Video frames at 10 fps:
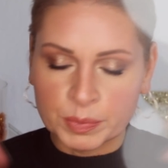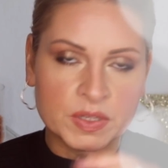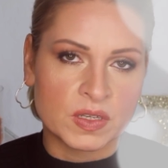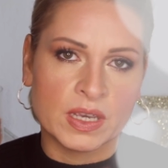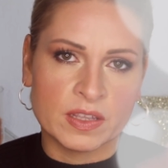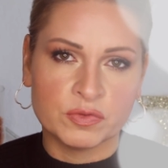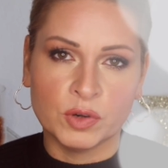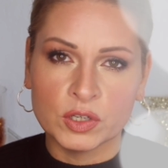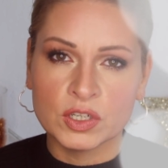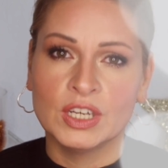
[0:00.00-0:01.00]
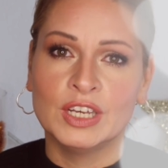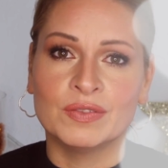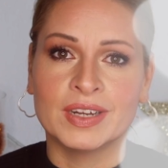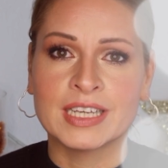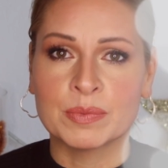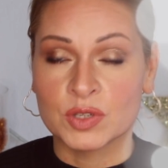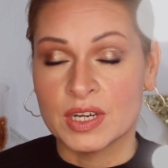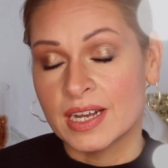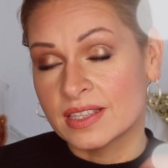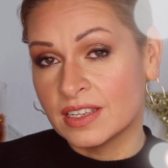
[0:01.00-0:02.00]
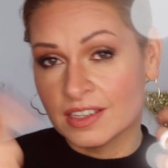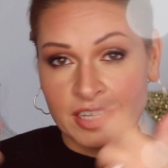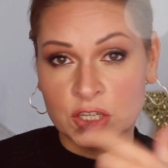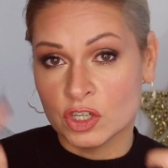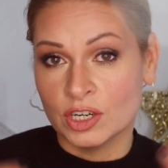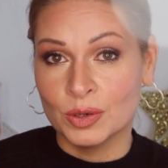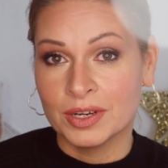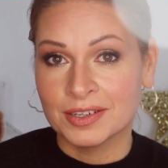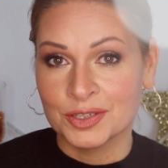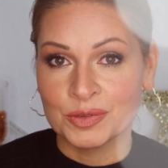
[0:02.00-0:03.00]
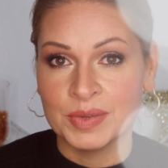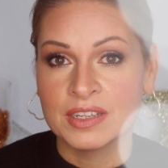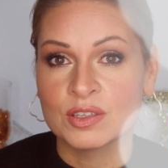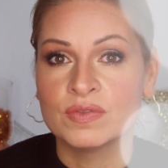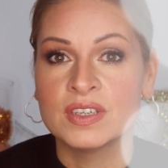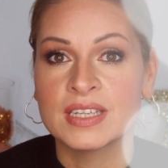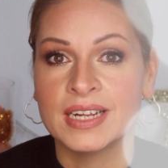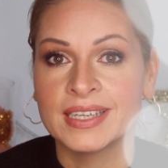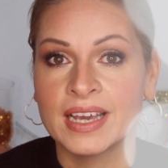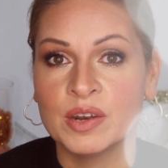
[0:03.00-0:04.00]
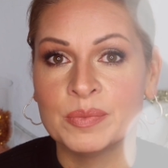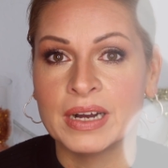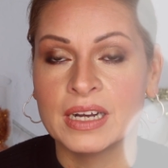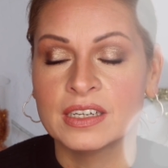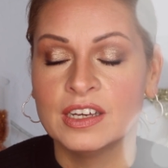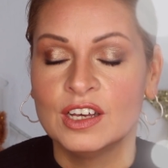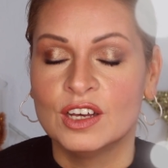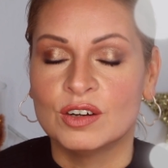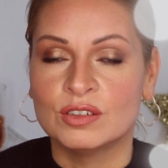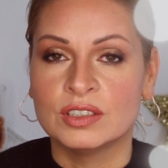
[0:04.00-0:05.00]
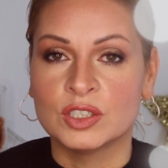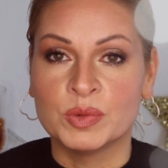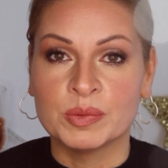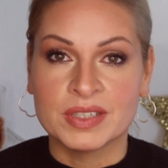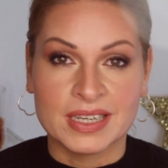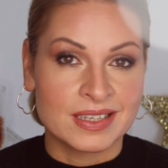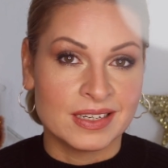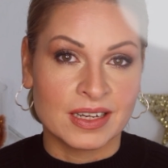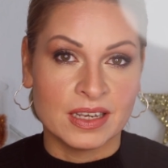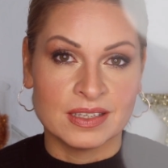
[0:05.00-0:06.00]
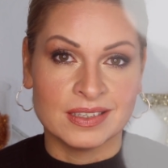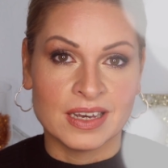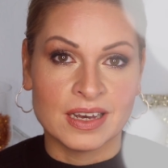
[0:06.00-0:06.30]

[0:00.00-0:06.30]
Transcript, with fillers: Das ging jetzt flott, weil ich habe so eine Art Signature-Look geschminkt, so wie ich es halt gerne mag. Und ich schmink mich ja seit 30